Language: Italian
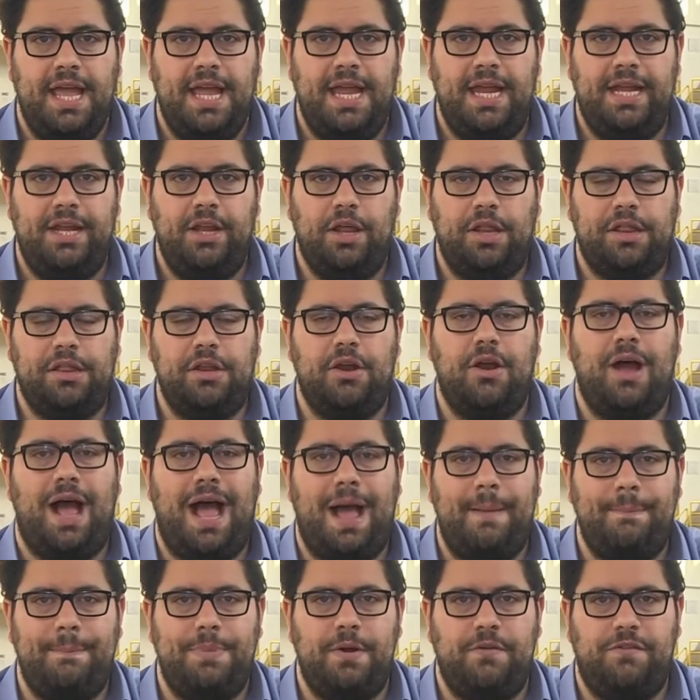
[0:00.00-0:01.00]
il nostro
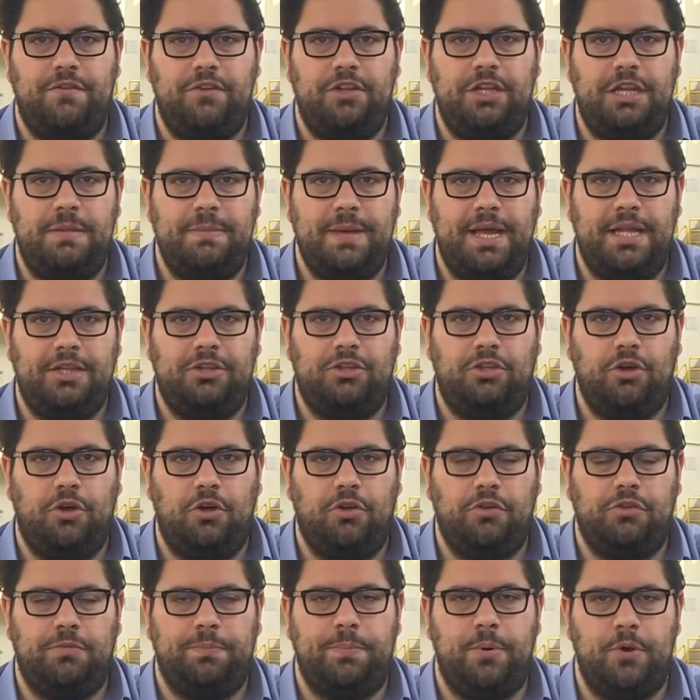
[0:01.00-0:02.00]

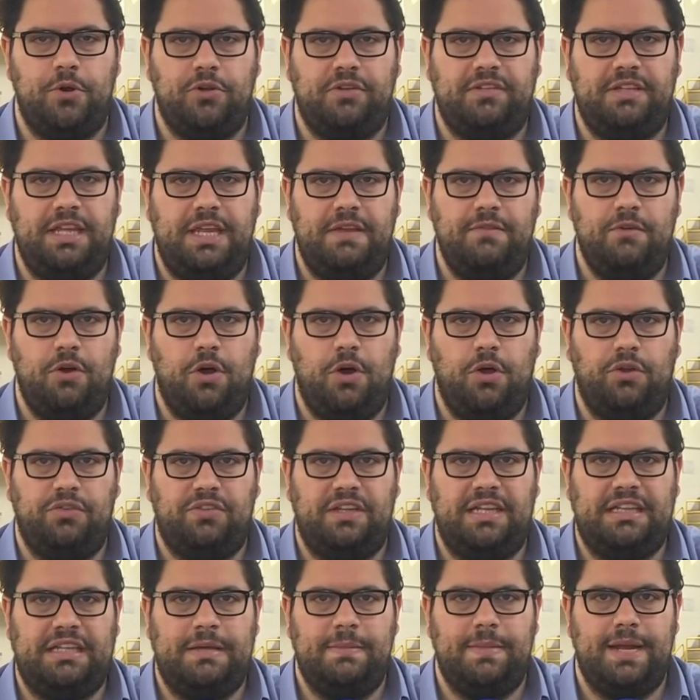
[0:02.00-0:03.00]
approfondimento sportivo
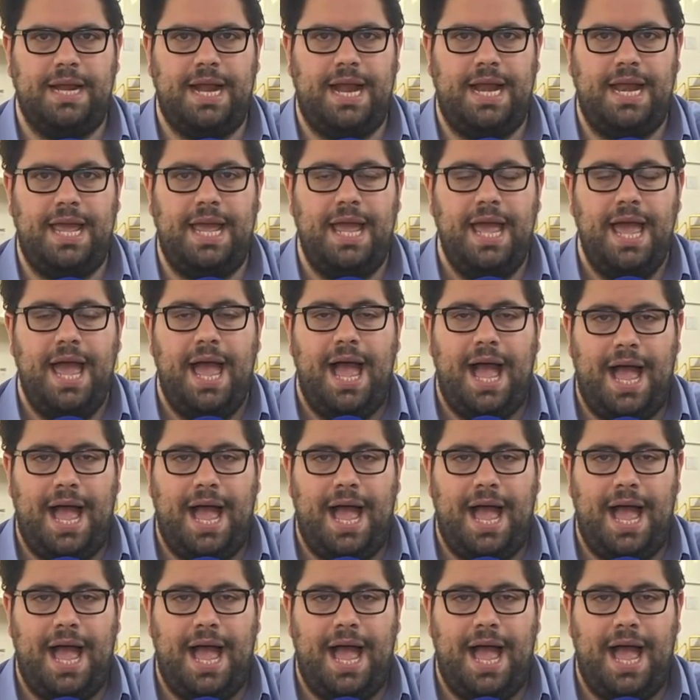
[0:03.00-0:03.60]
settimanale.